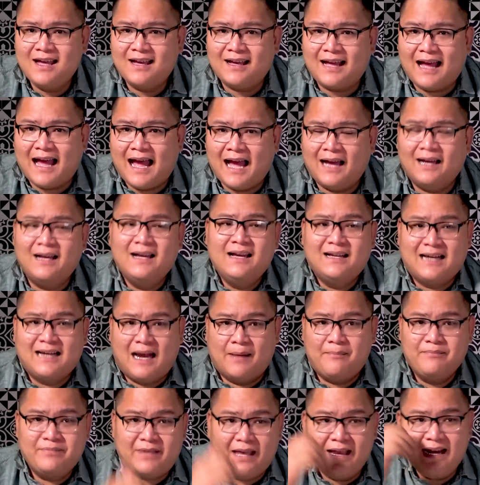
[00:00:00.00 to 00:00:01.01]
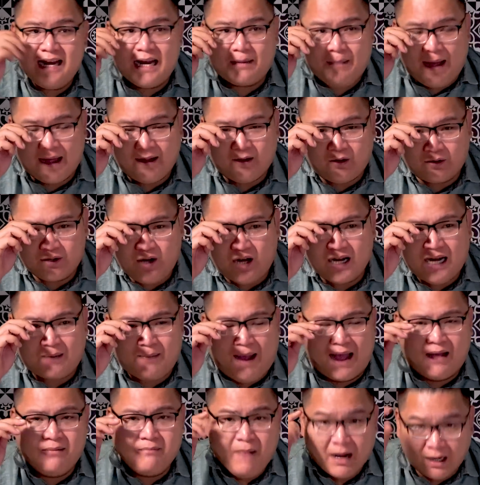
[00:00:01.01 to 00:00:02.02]
à thậm chí là bạn còn nói là
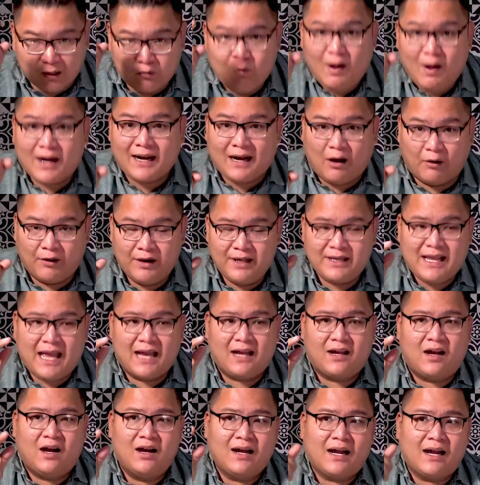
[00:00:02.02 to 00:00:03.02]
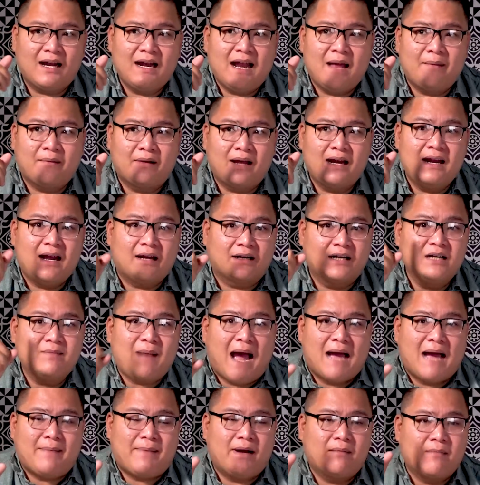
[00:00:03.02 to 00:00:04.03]
bạn bực quá rồi đó nha có cái lần cái lần thứ
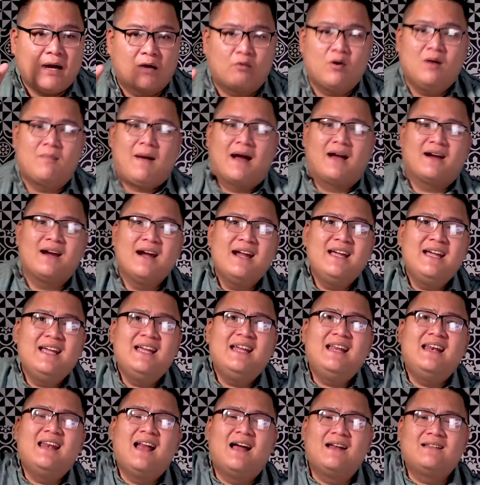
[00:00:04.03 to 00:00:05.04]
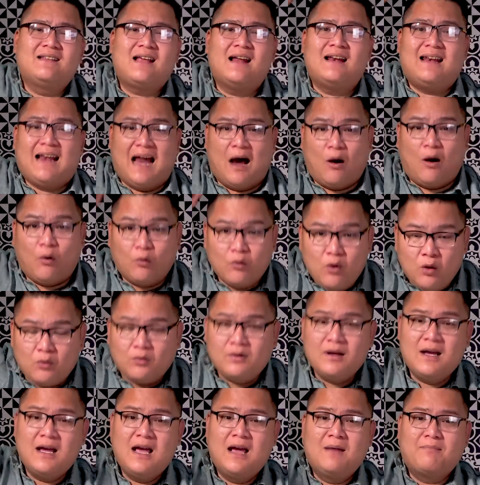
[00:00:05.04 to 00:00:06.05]
ba bạn bực quá bạn đi lên trên lầu
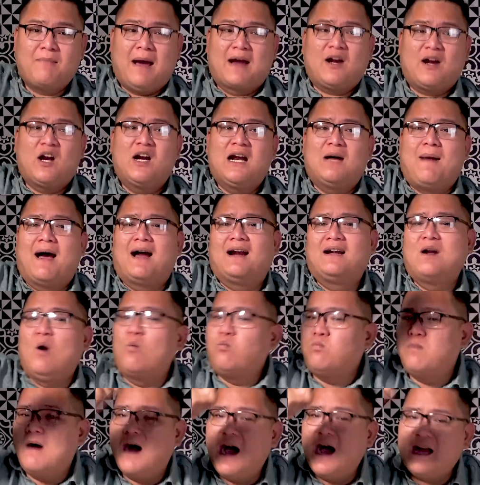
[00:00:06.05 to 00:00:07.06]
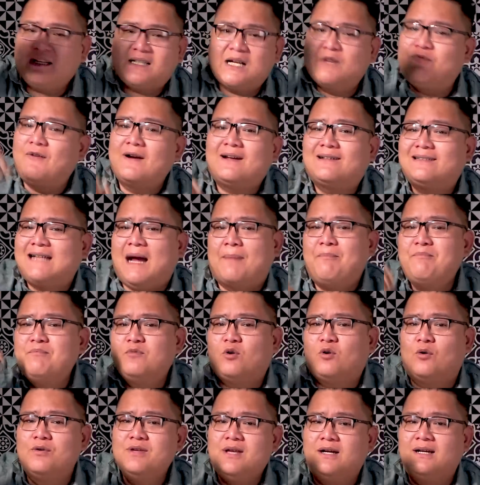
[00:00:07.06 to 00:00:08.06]
luôn bạn nói là bạn rút hết cái phích cấm
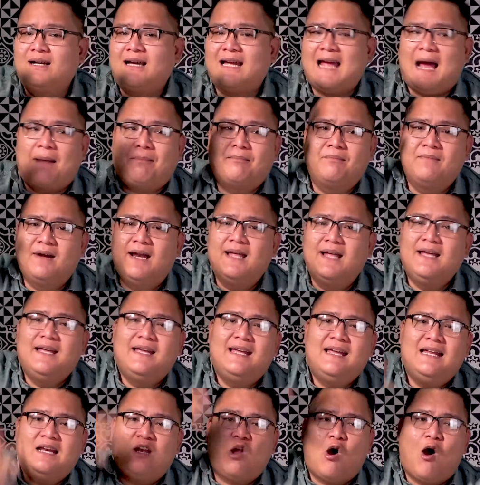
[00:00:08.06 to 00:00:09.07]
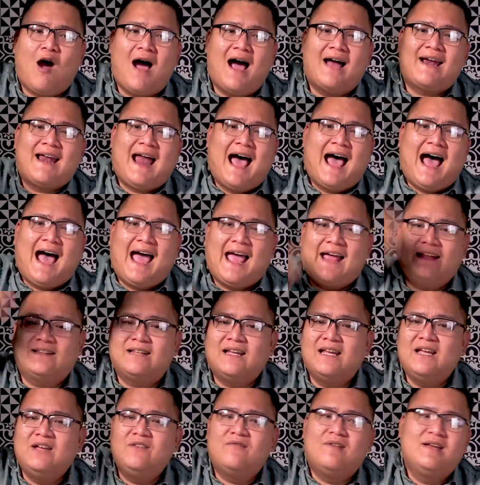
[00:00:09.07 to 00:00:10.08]
của những cái âm ly loa đài
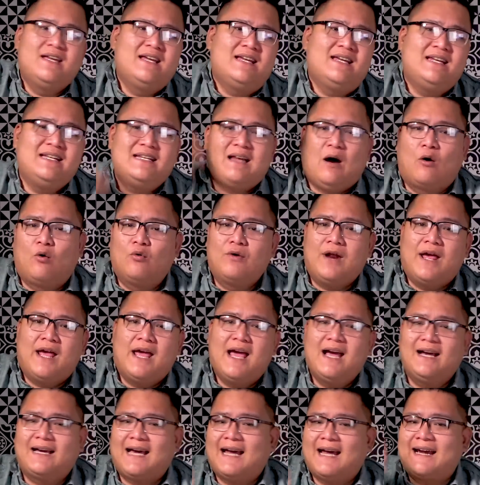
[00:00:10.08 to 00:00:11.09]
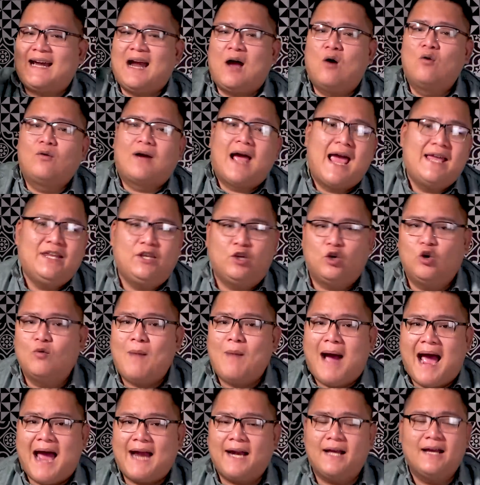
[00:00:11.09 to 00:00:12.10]
tivi đầu đĩa karaoke gì của
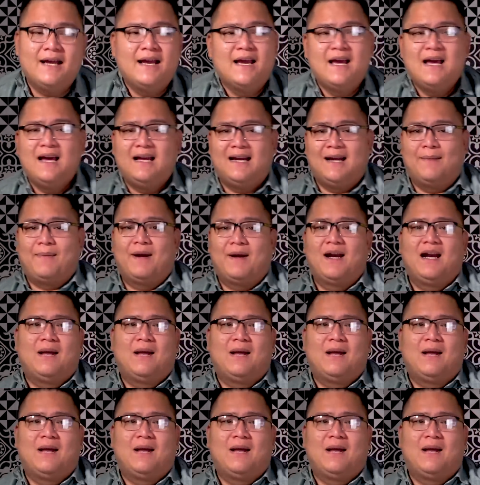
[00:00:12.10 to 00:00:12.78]
ba đó là bạn